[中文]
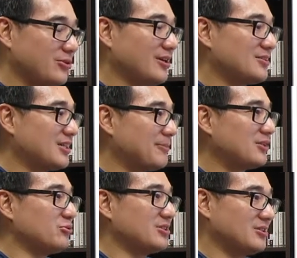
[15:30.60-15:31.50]
对，上班
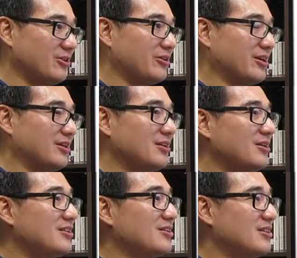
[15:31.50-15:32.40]
族之后呢，
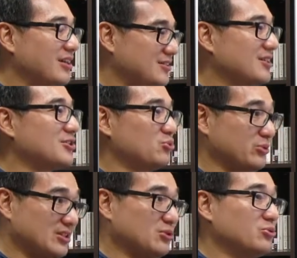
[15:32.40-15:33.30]
对，哎、欸，这个舒
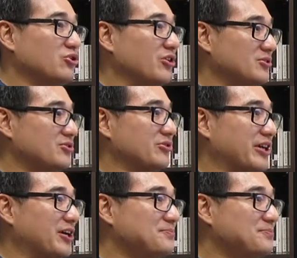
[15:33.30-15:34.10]
适度就很重要。